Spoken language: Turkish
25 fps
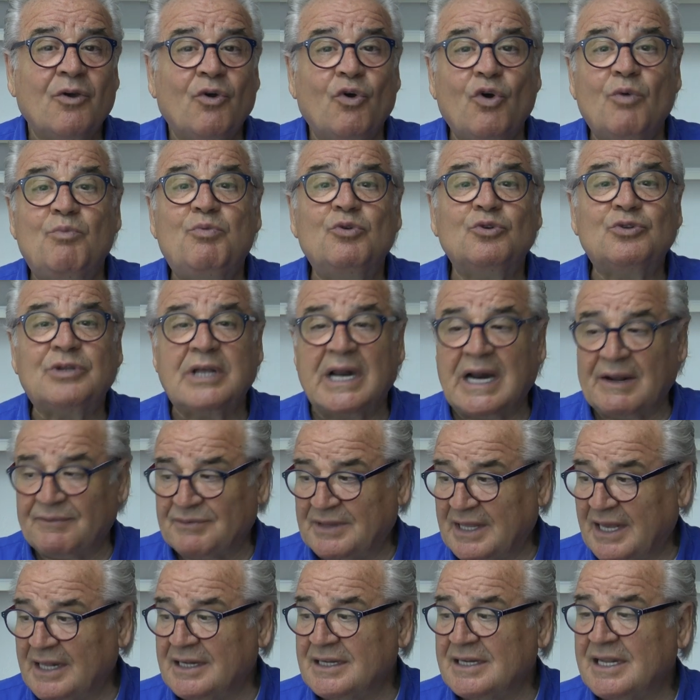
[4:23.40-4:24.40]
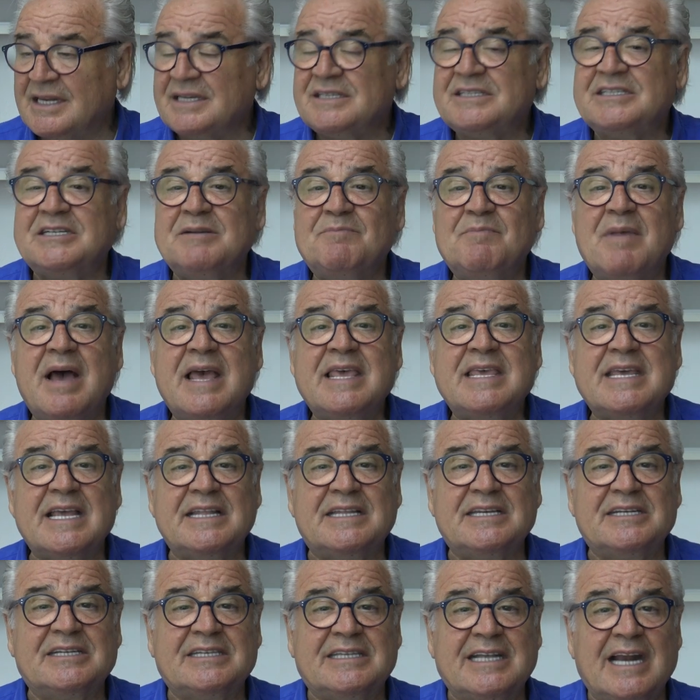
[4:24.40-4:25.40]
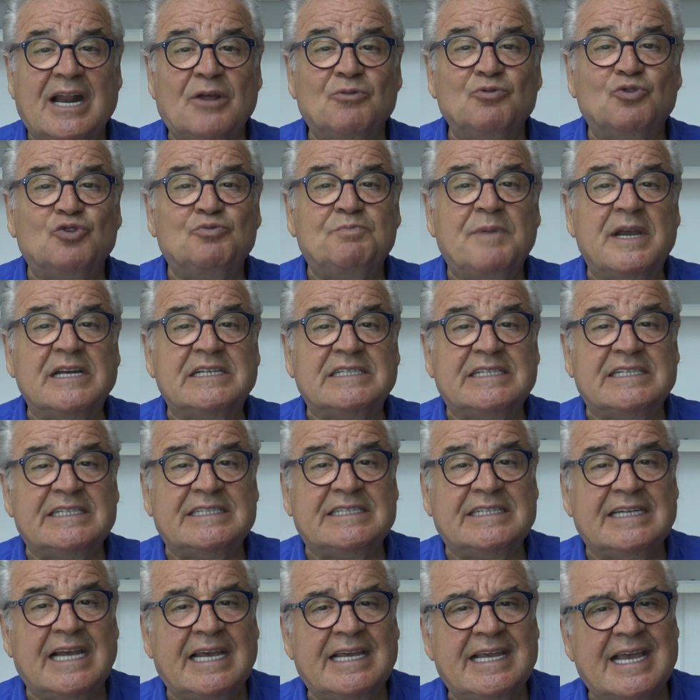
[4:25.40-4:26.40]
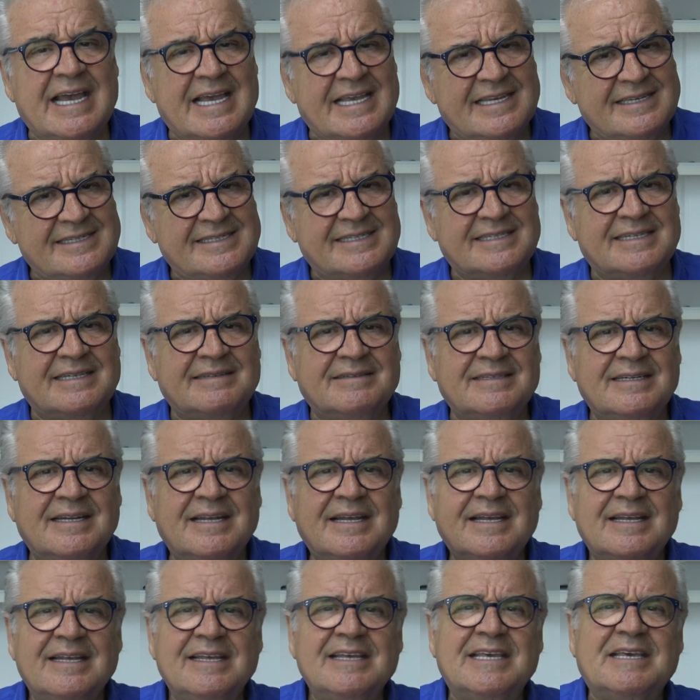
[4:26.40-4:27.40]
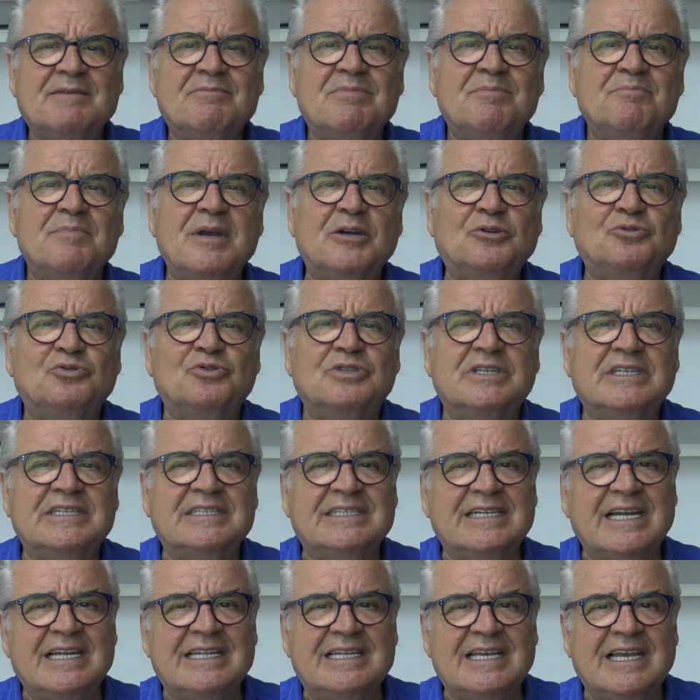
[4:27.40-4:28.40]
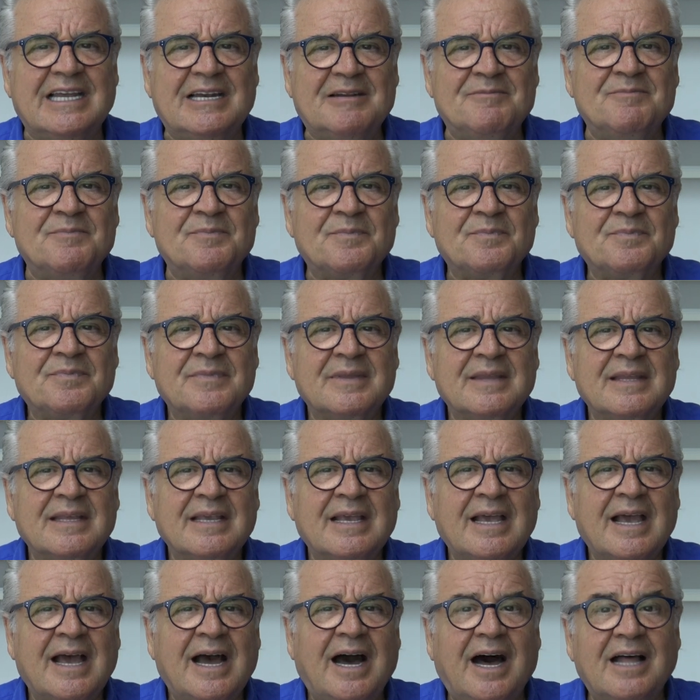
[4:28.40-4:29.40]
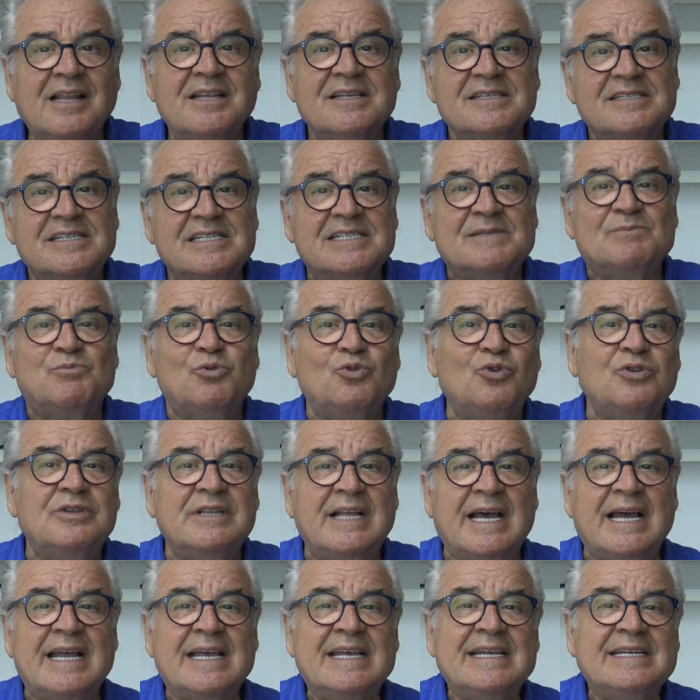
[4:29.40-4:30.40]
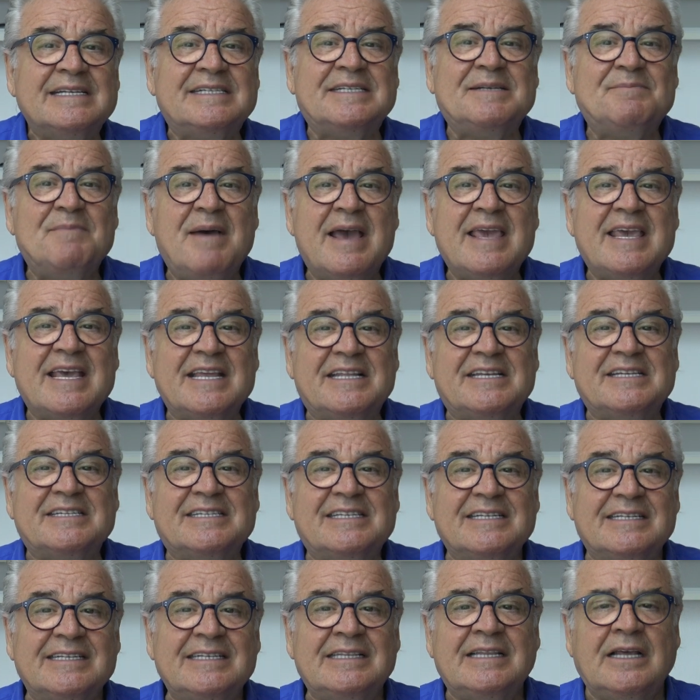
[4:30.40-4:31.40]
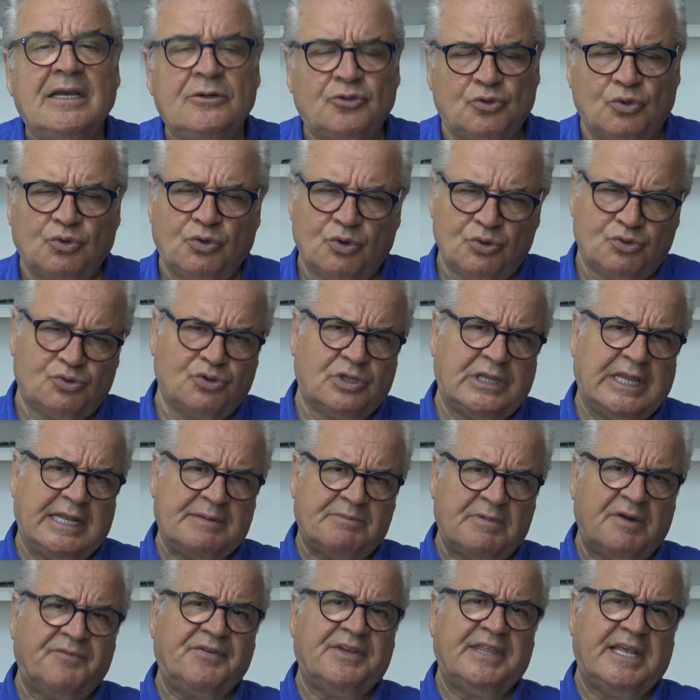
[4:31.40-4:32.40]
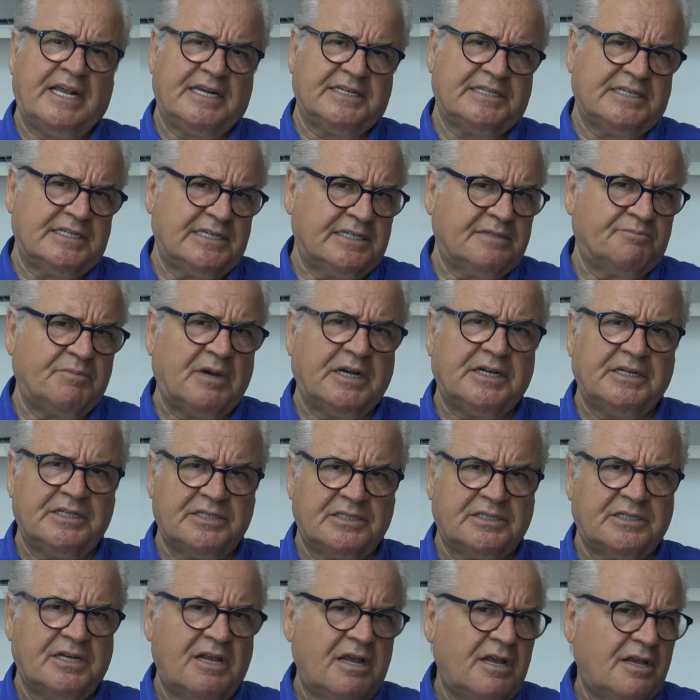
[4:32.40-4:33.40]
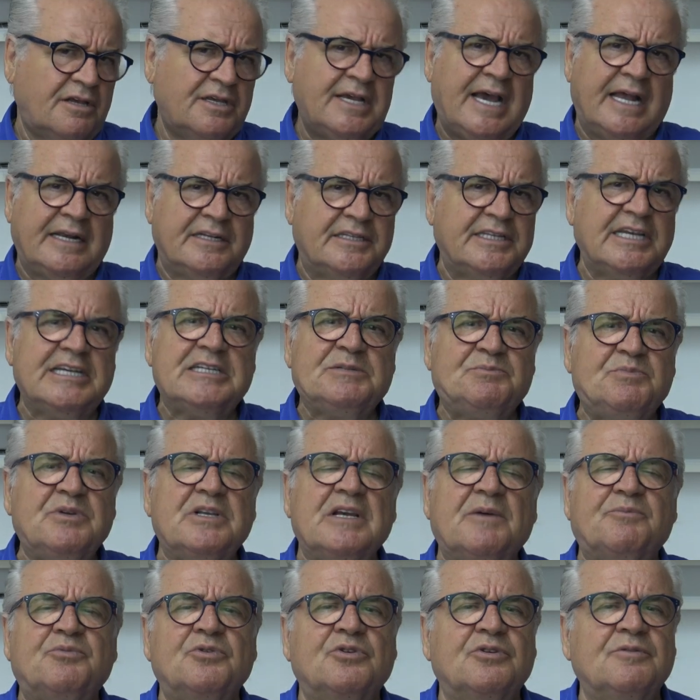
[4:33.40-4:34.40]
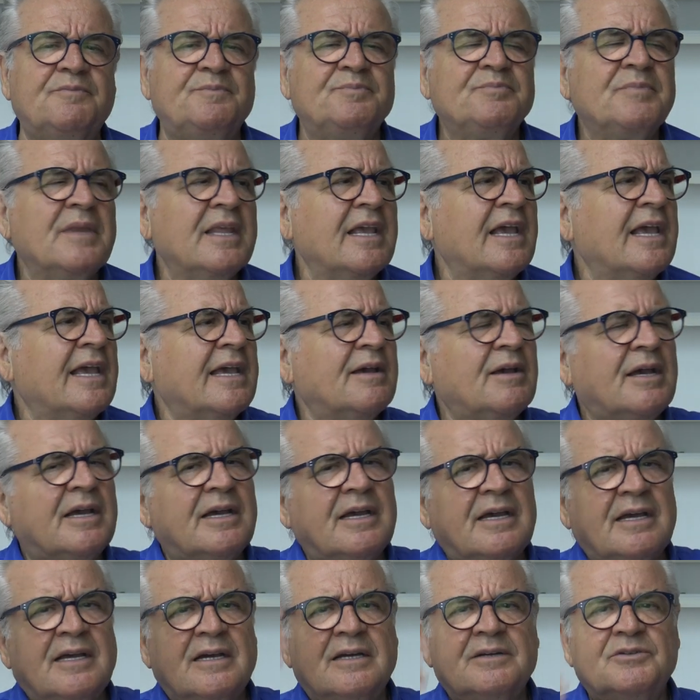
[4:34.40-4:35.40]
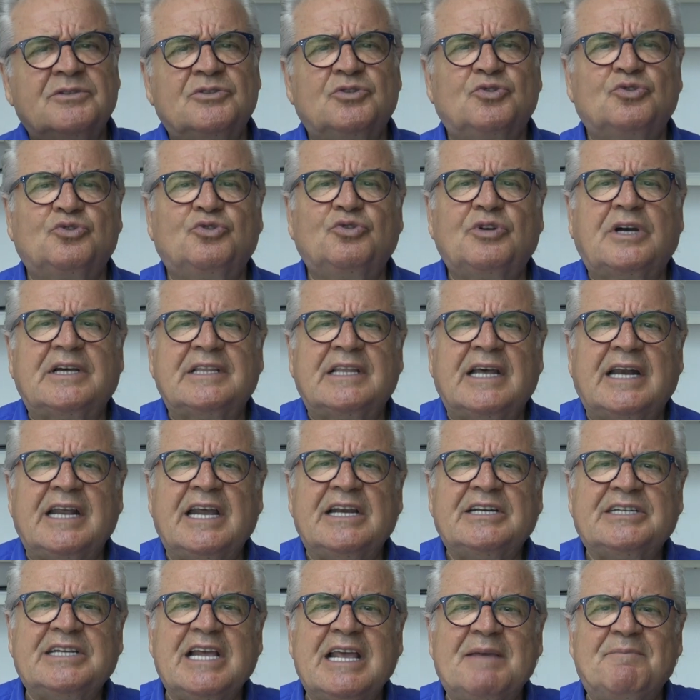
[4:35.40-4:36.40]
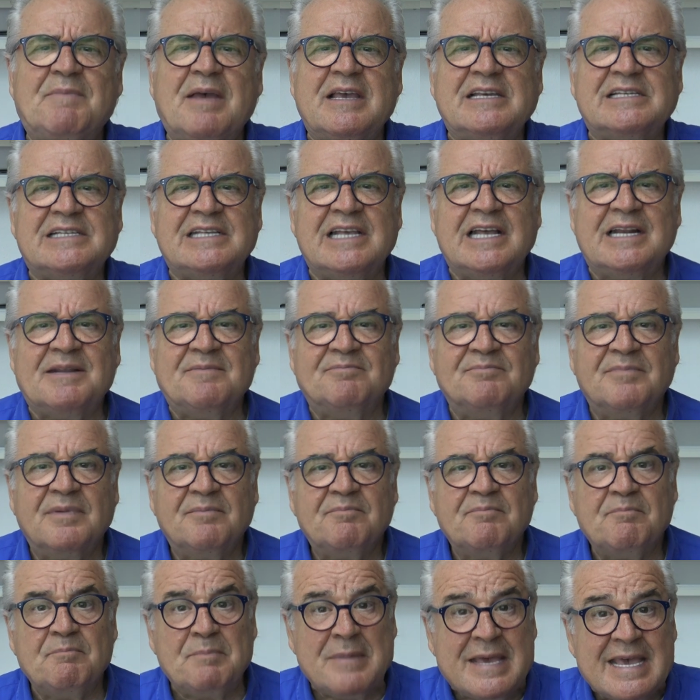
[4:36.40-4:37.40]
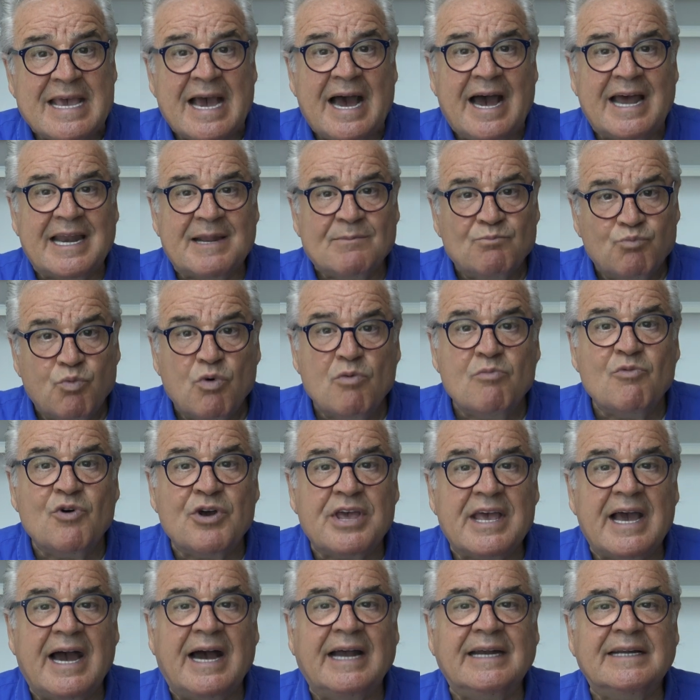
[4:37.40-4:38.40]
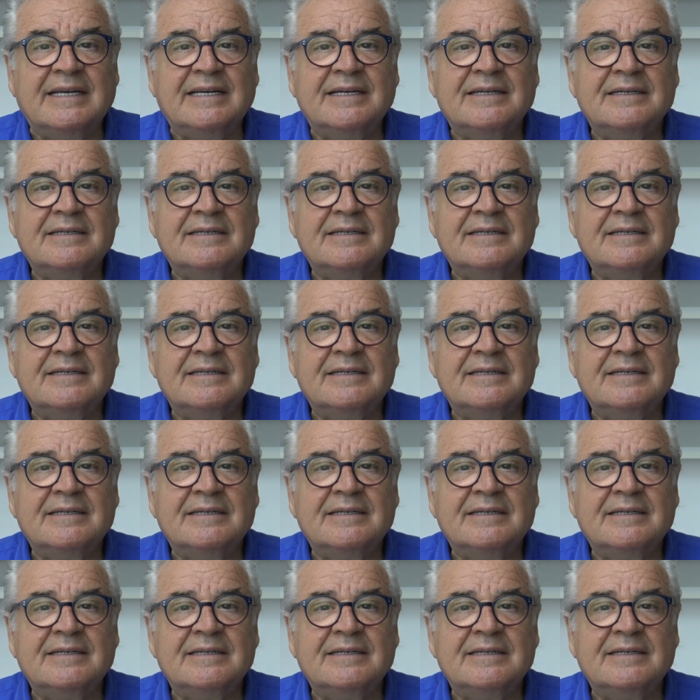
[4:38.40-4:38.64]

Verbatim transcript: Öbür taraftan çimen yetiştiren 3-5 kişiye ya işte 2500 kişiye diyelim. Alın siz bununla çimen yetiştirin de çok özür dilerim affedersiniz bakınız. Yani teşbih yapıyorum. Şu, şu kadar eşeği besleyelim. Mi yani bu mu yani?